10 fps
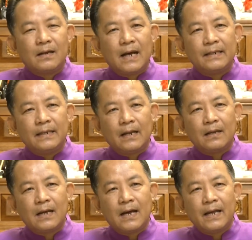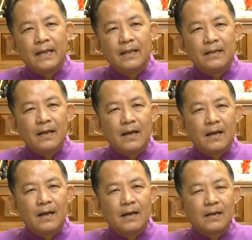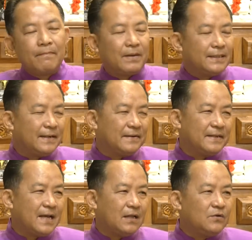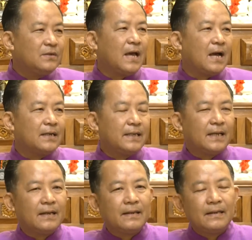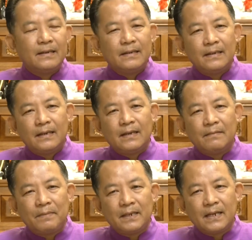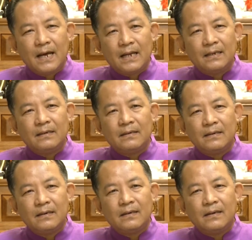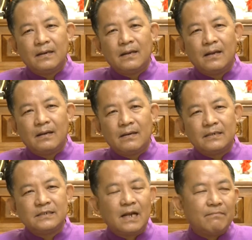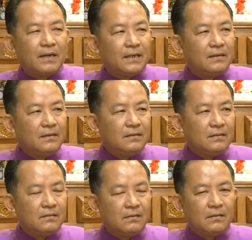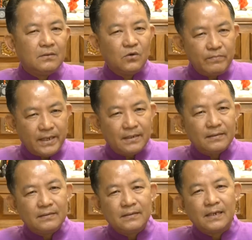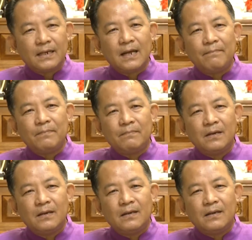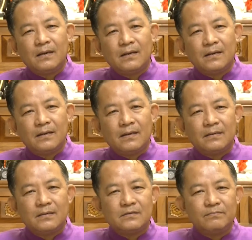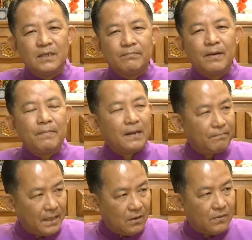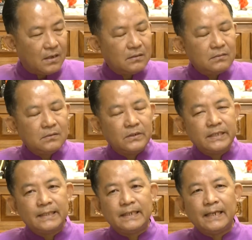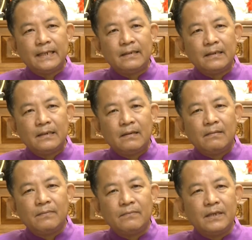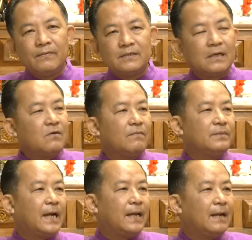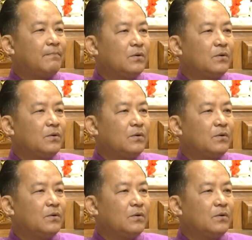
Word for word: การแต่งกายอากับปฏิกิริยาทุกอย่างเนี่ยเป็นการลักษณะเหมือนดูหมิ่นนะครับสมเด็จพระพันปีหลวงโดยชัดเจน ผมคิดว่าสังคมไทยรับ